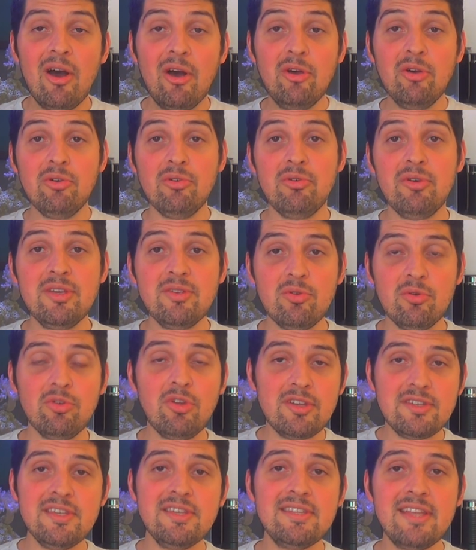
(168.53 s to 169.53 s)
O, o
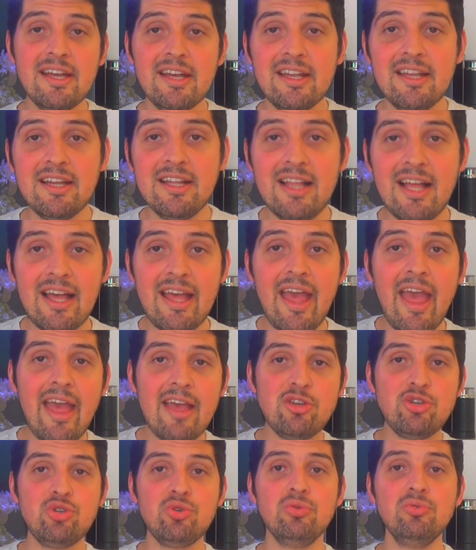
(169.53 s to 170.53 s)
nosso Instagram lá
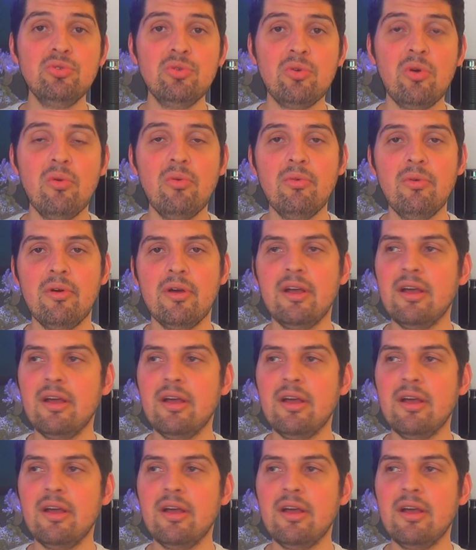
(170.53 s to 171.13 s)
é junto com...